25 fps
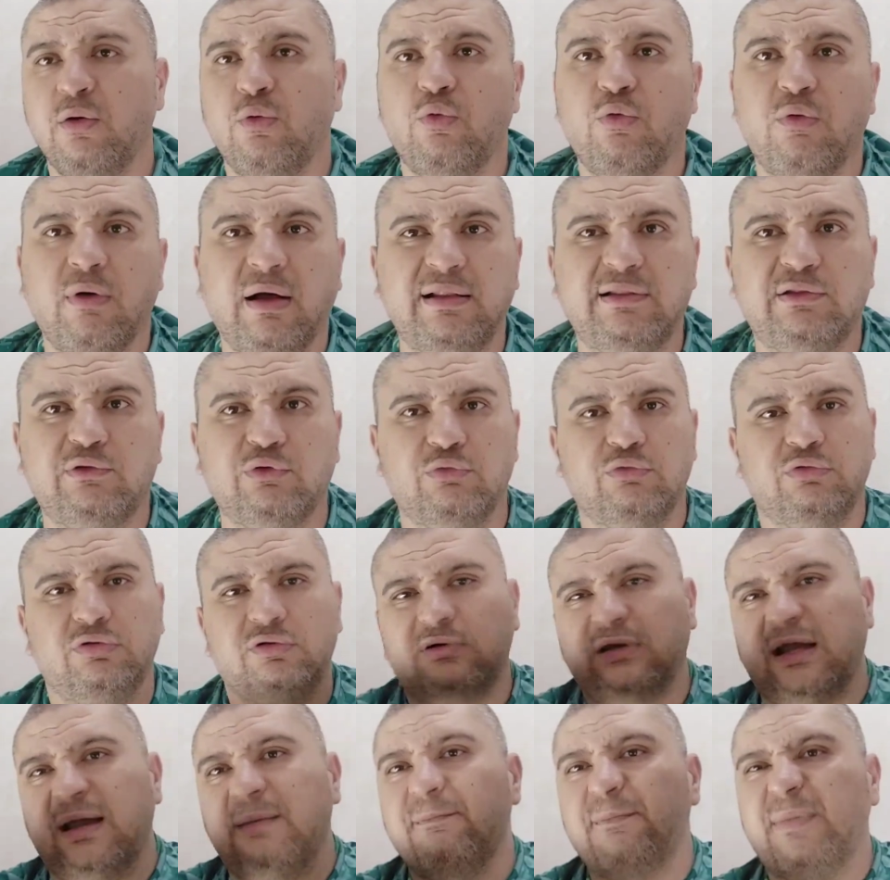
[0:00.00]
ووالده
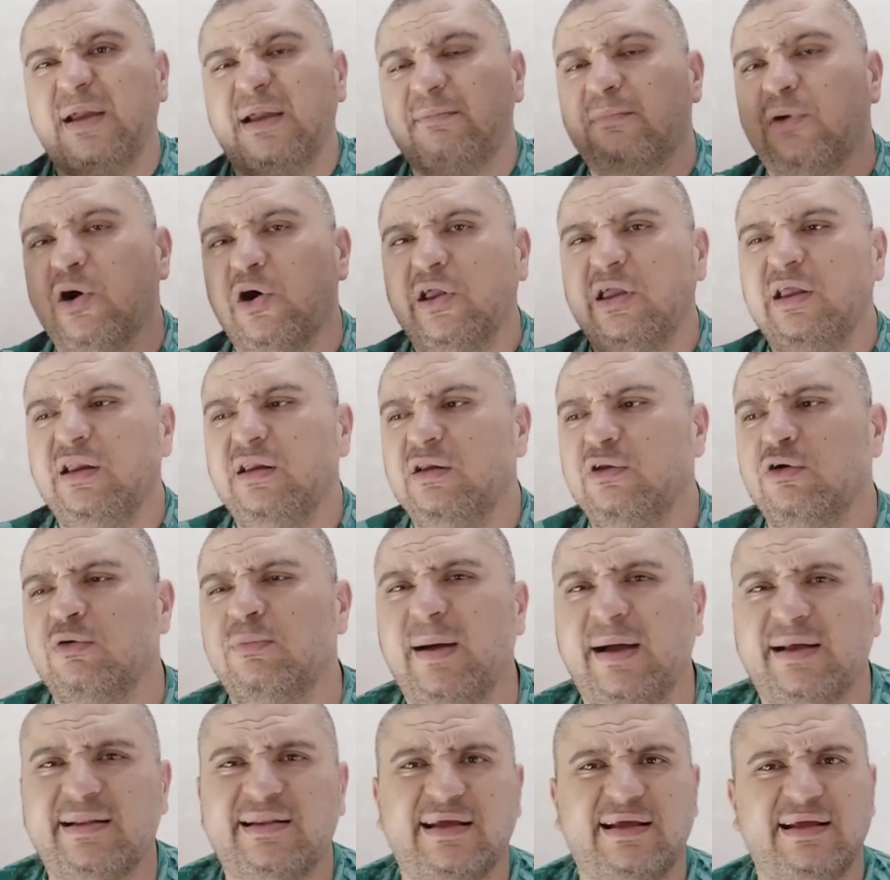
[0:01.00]
كان بيماين
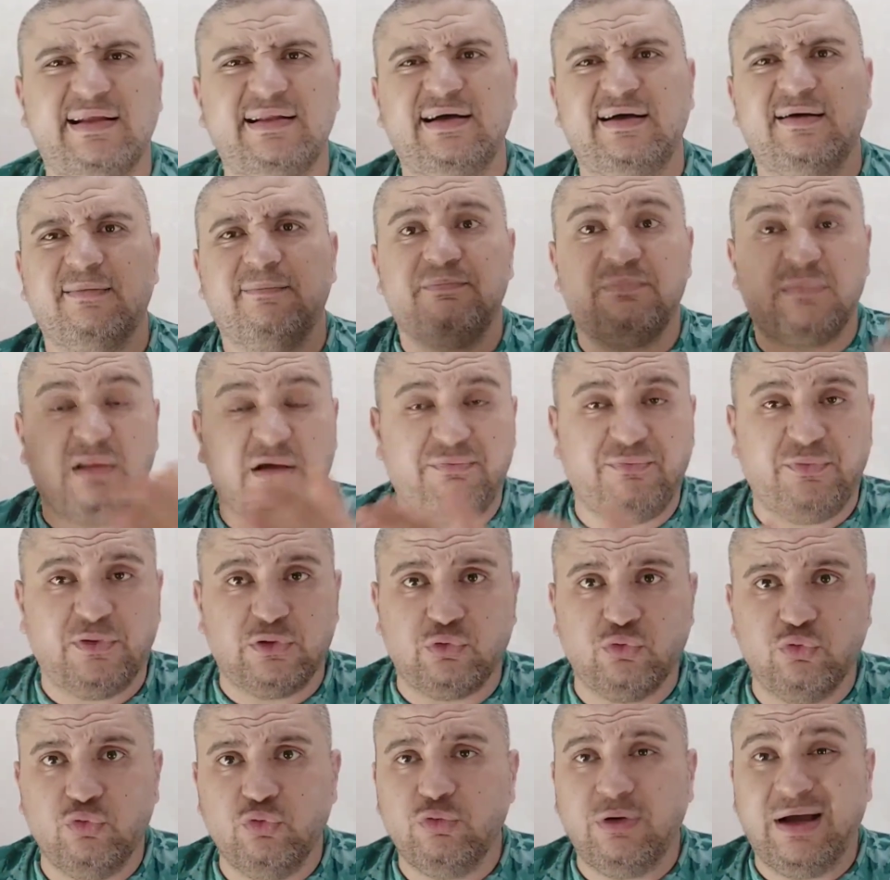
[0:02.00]
وبعد كده
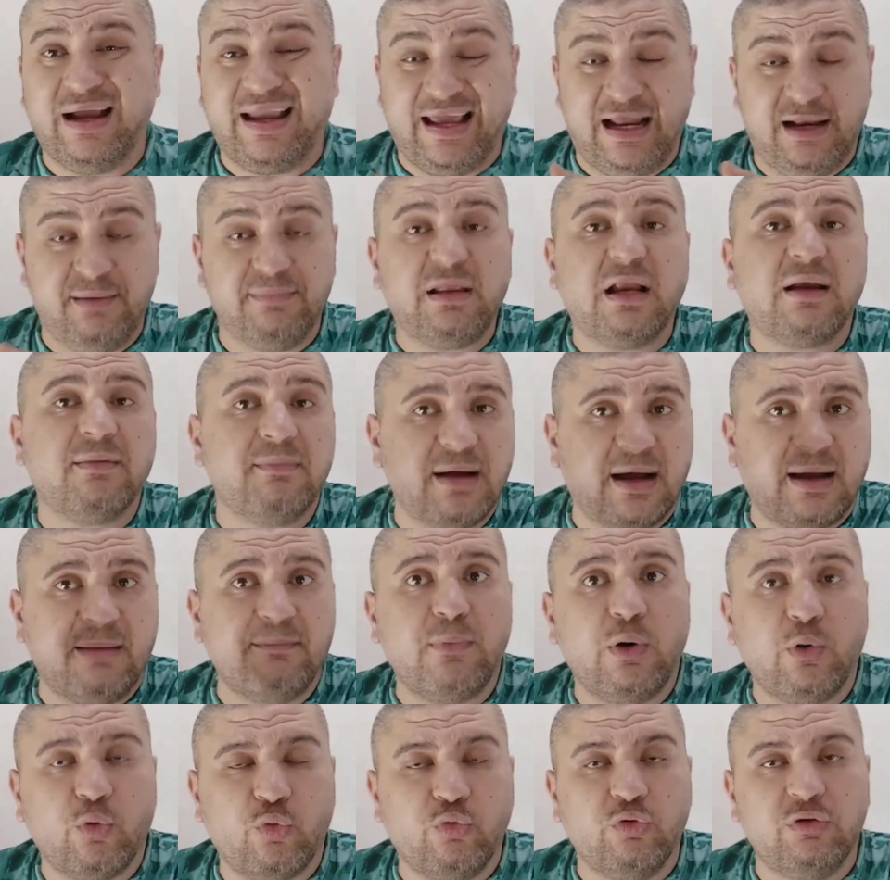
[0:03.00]
نفضوا له الكلام ده لما
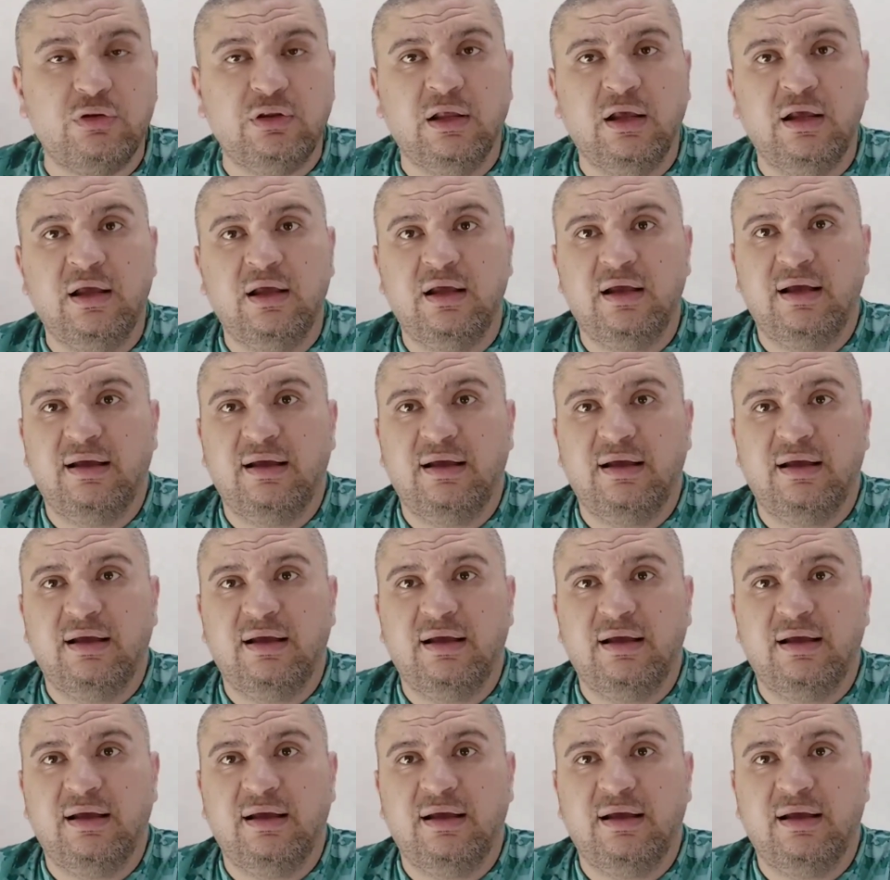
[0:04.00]
كان موجود